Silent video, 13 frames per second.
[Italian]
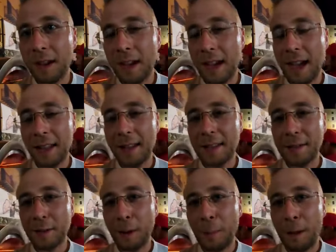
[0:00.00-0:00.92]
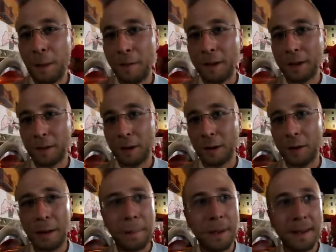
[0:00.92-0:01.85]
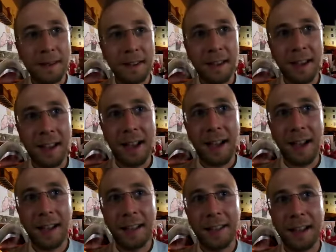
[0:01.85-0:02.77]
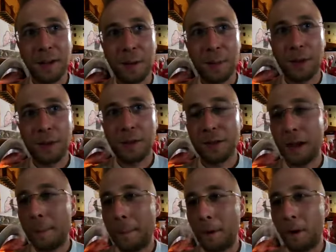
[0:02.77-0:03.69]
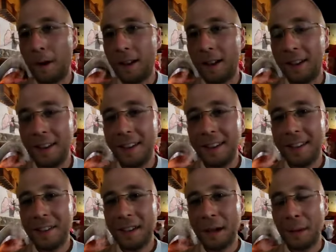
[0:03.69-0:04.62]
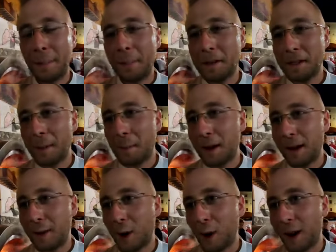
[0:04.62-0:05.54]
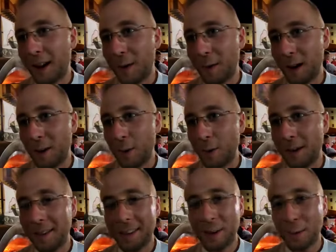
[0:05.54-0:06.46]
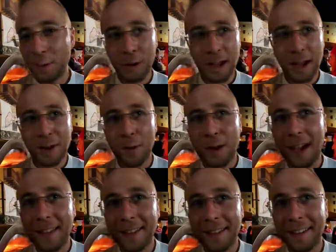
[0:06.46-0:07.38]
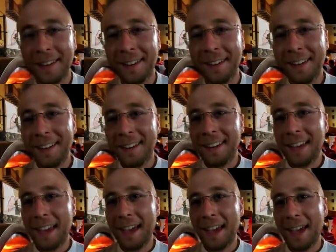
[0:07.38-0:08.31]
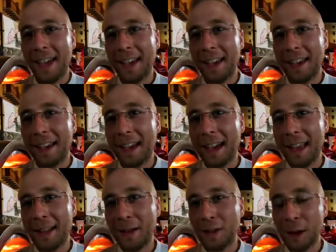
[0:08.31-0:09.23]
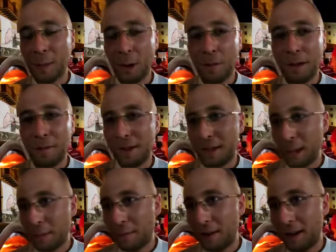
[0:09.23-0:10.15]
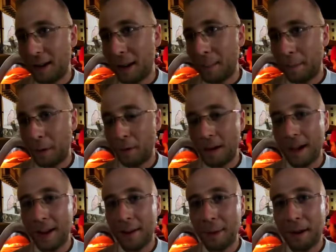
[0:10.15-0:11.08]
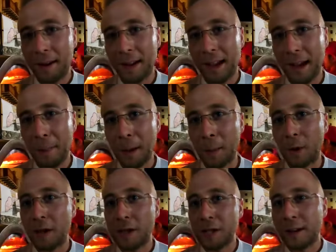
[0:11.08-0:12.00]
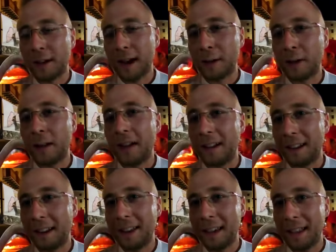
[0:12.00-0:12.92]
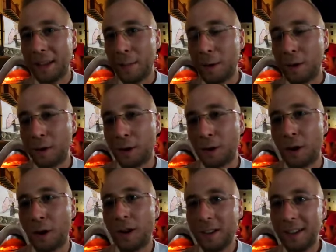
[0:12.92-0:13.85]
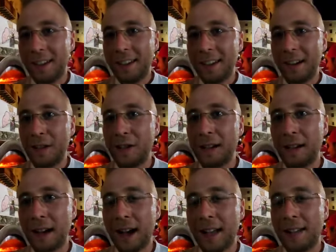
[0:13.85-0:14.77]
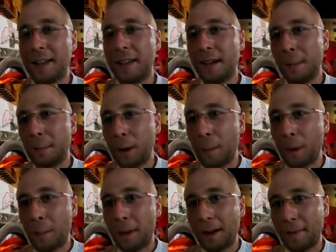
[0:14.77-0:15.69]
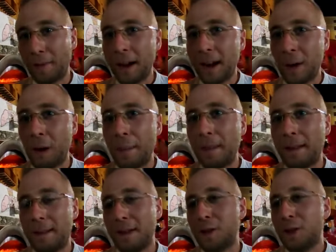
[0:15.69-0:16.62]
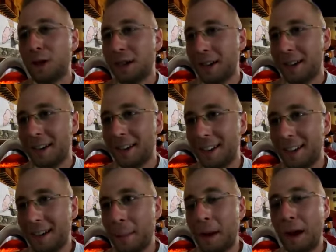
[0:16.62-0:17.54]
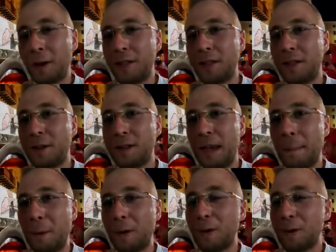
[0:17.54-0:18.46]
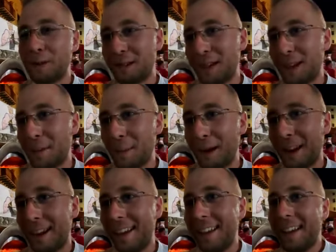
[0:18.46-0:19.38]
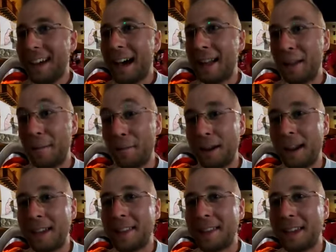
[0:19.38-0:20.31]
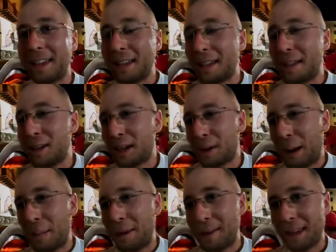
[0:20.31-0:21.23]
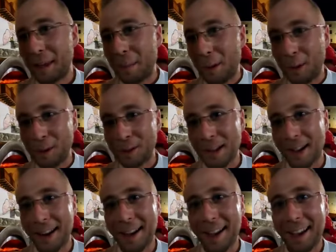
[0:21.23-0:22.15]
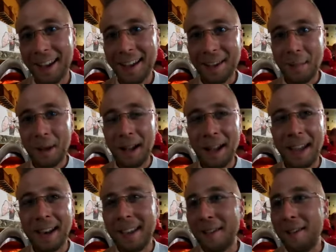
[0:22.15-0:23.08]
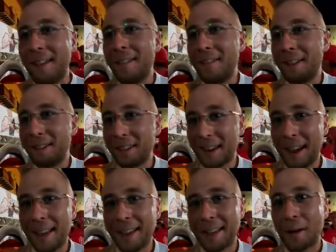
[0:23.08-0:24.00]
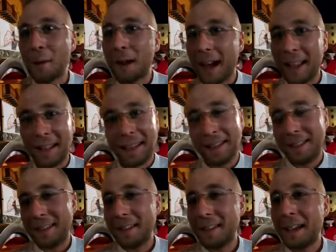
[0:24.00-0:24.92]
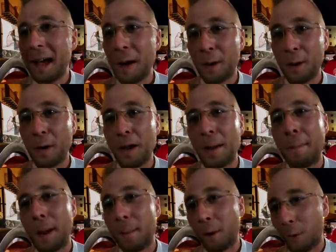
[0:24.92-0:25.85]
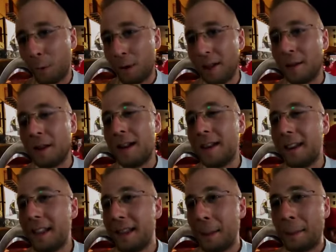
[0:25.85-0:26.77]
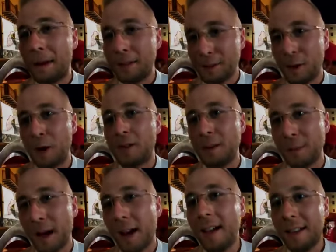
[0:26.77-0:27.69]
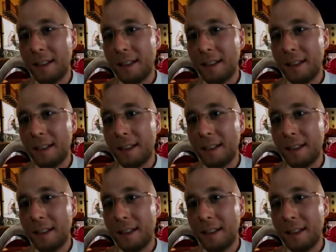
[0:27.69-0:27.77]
che adesso abbiamo fatto una nuova pizza che ha dato molto scalpore, si chiama pizza briatore, è una new, in, una new entry eh, che diciamo vi invitiamo a venire a provare perché abbiamo ricercato degli ingredienti molto ricercati proprio per fare una pizza chic ma allo stesso tempo sostenibile a differenza da chi dice che una pizza debba costare magari 30, 40, 60 euro. Noi abbiamo unito degli ingredienti preziosi ma